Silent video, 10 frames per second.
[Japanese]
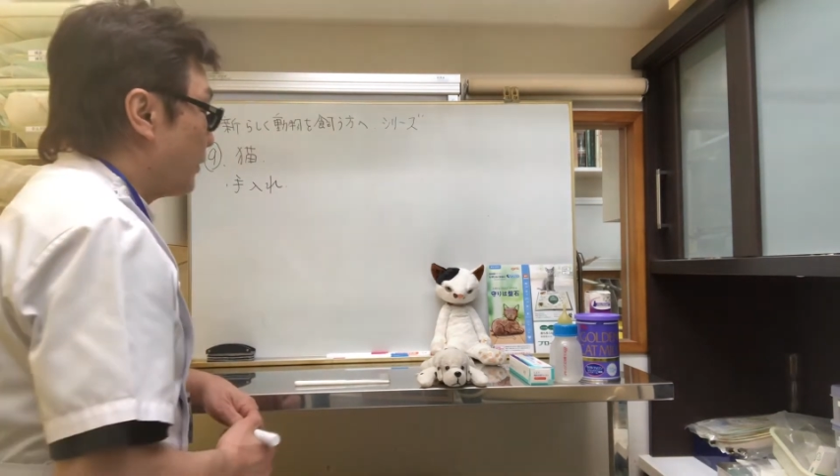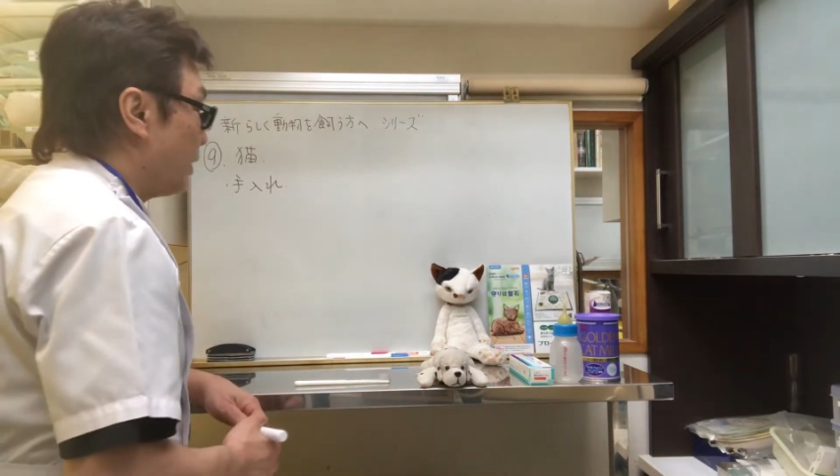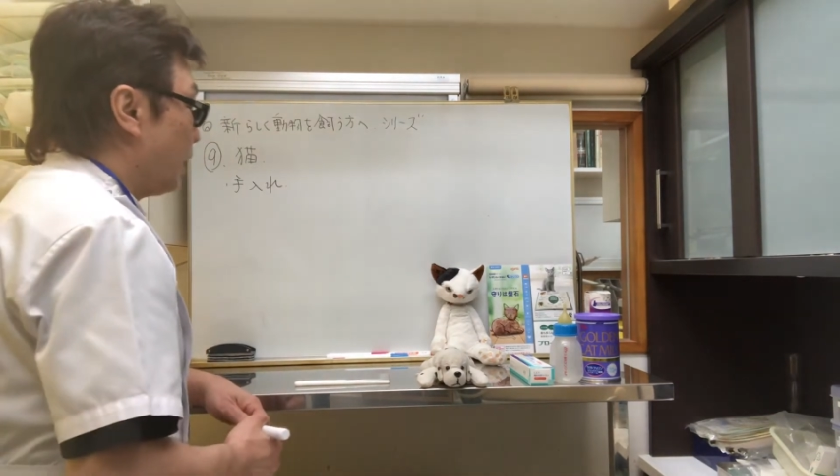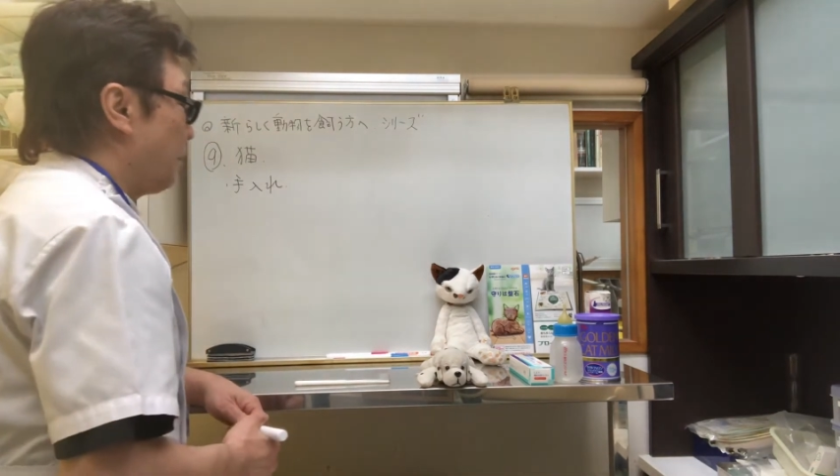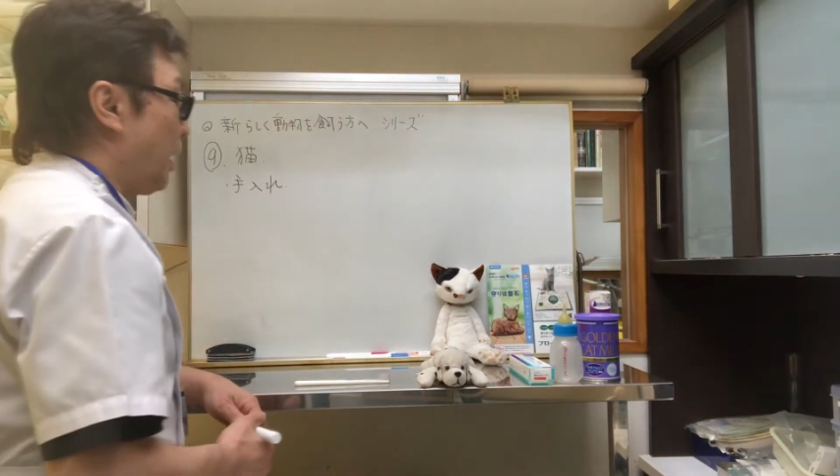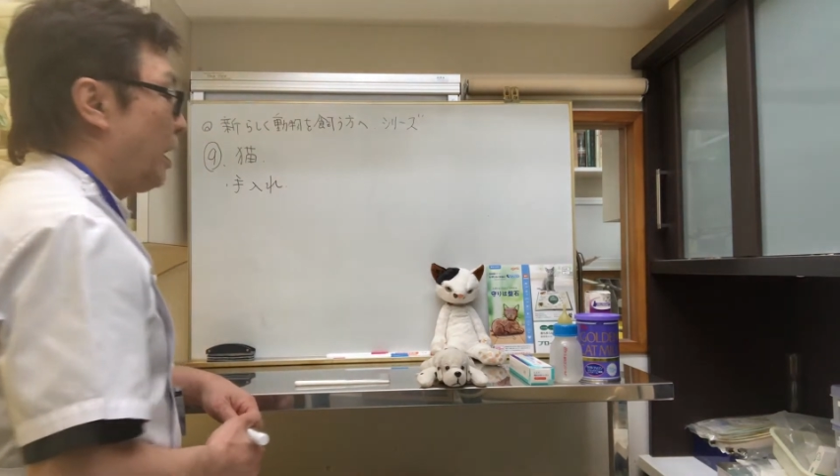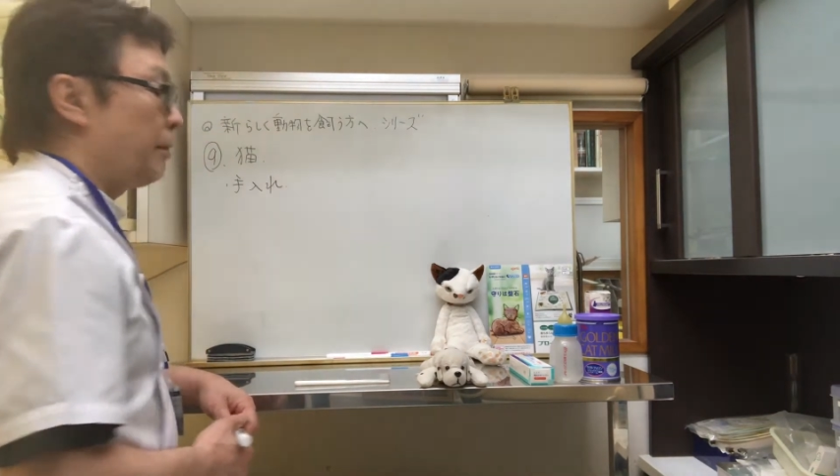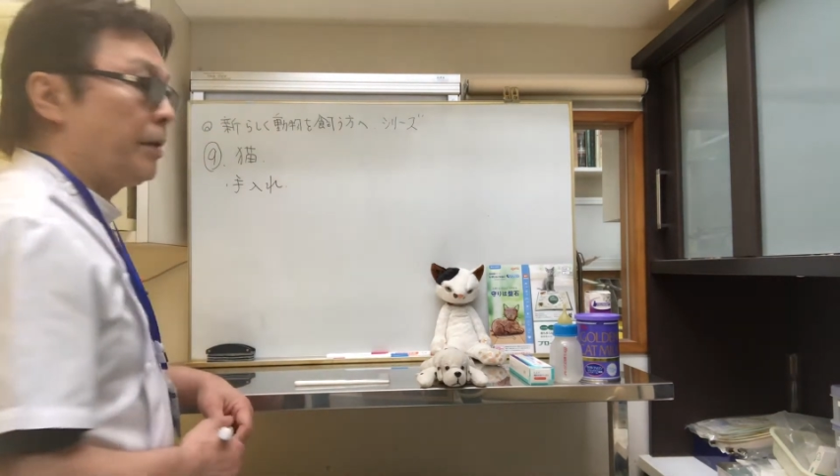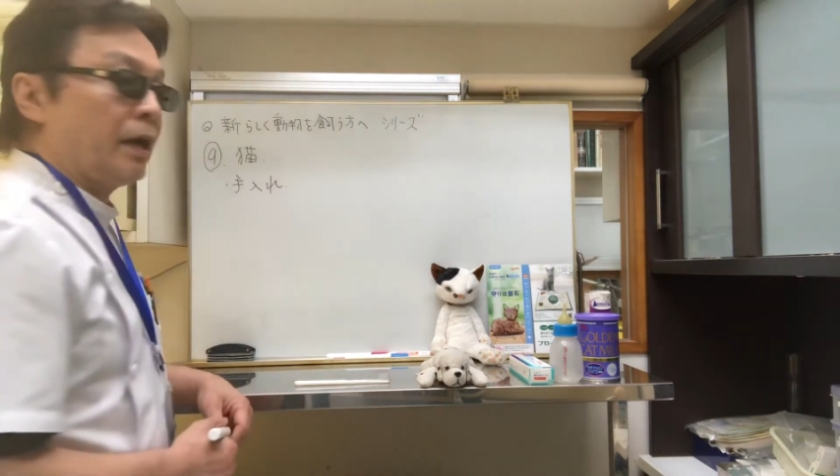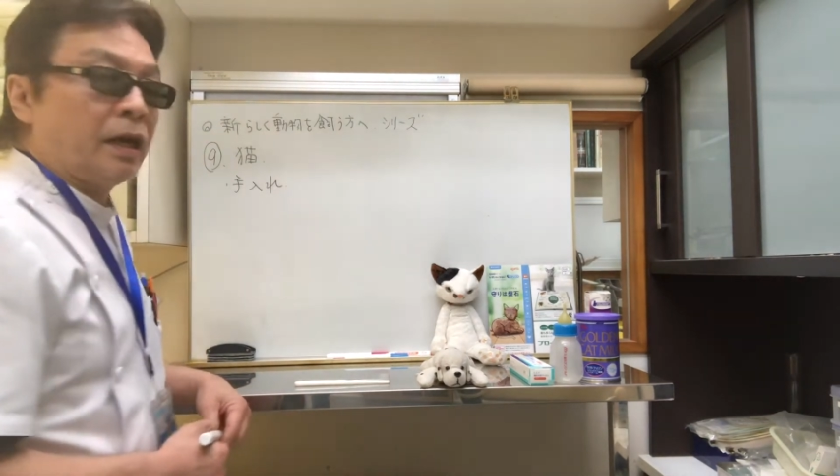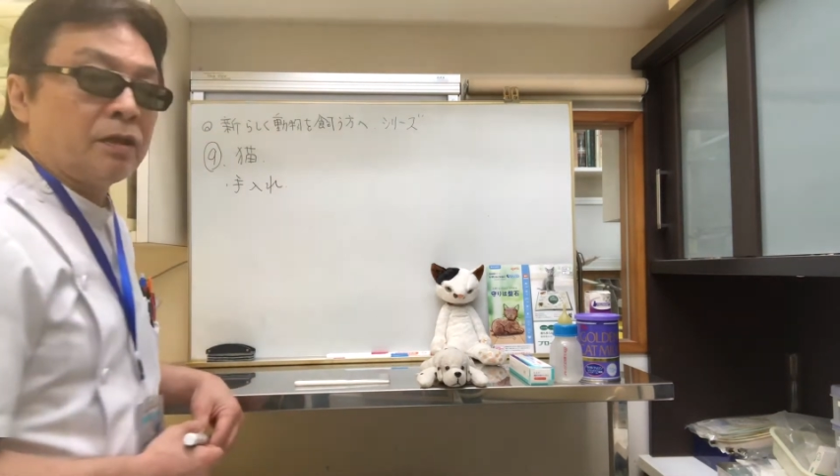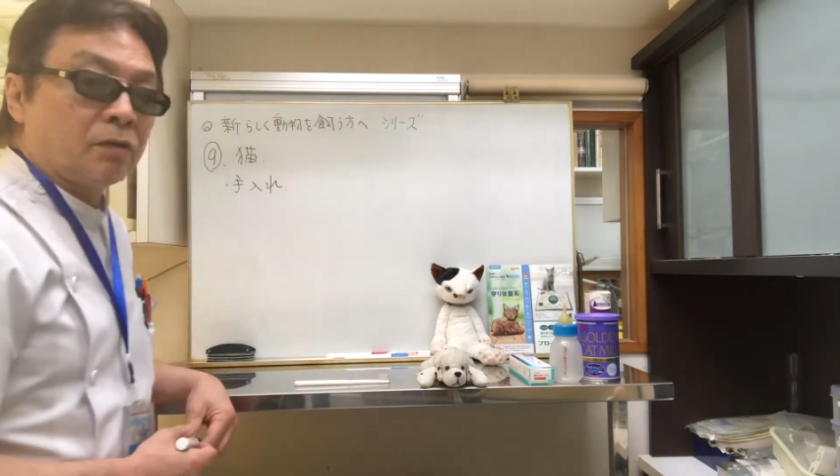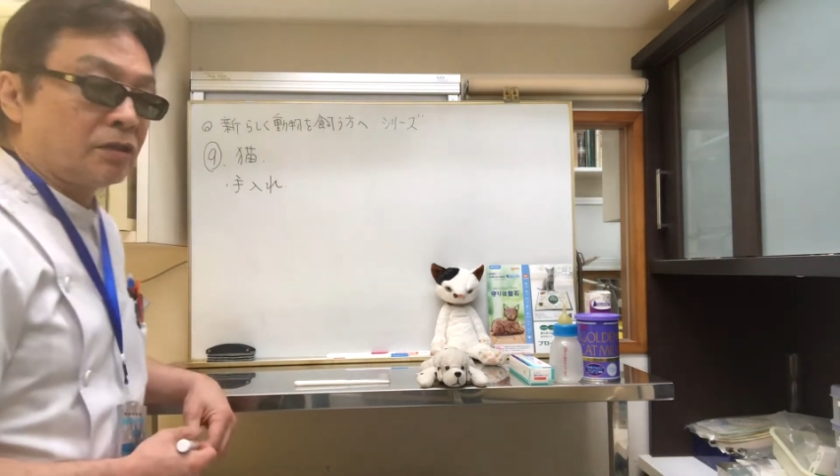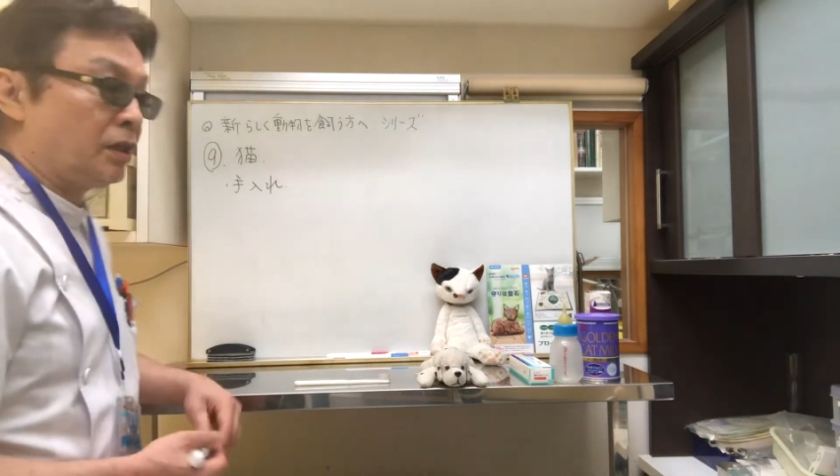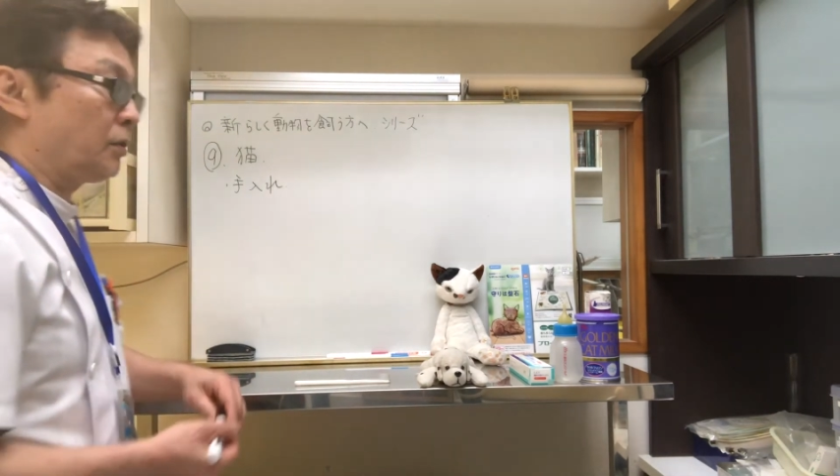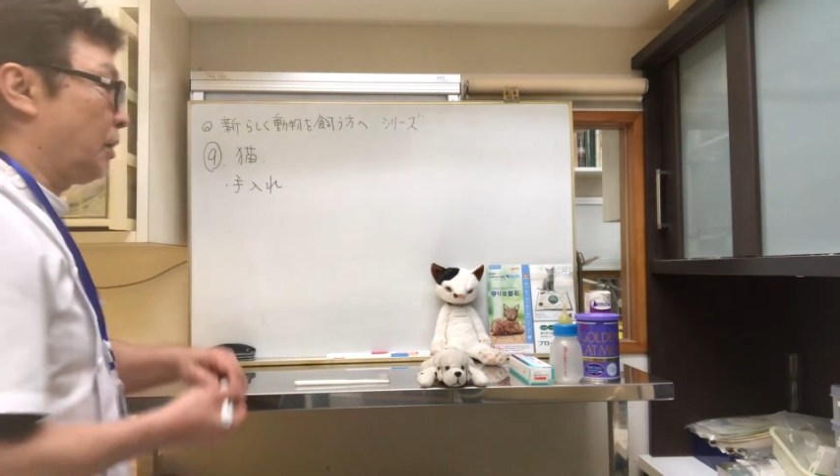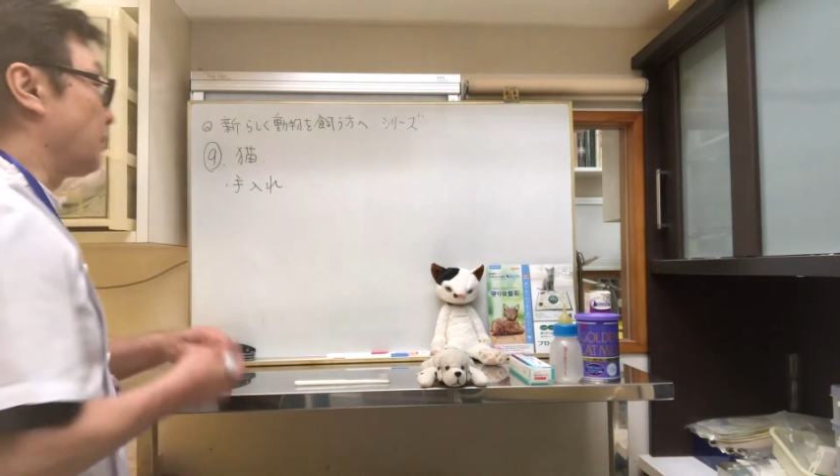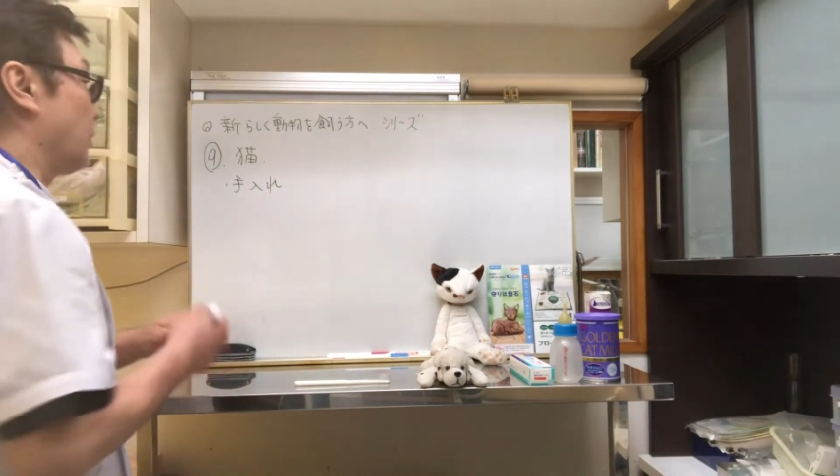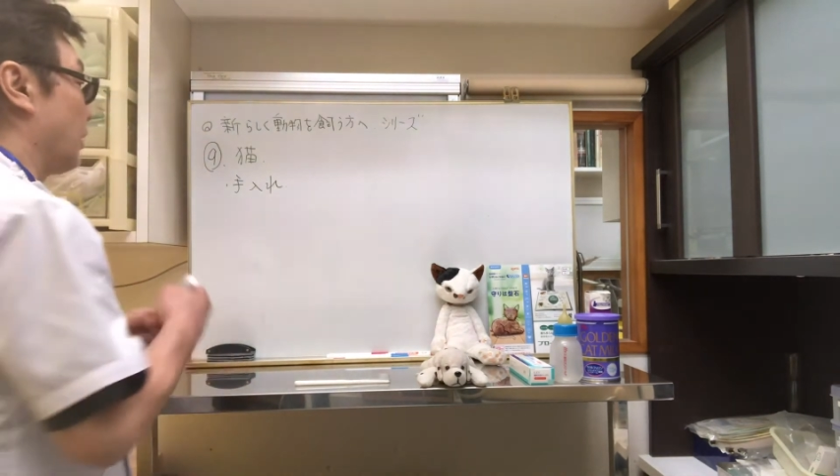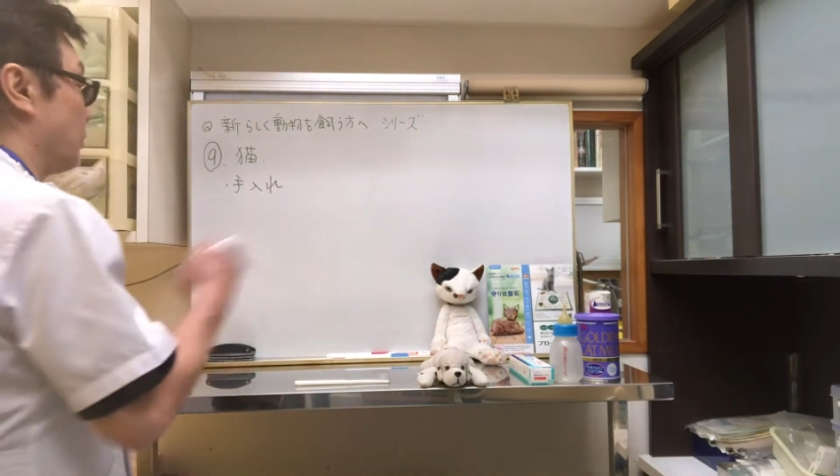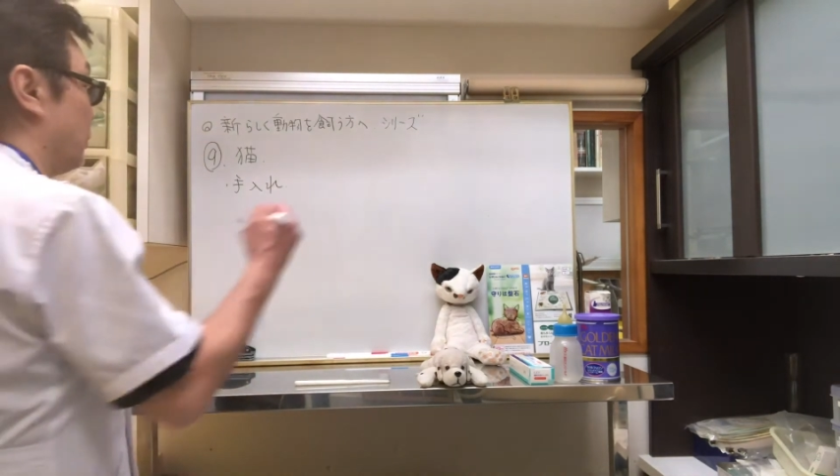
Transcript: からまあ排便排尿がちゃんとあるかとかそう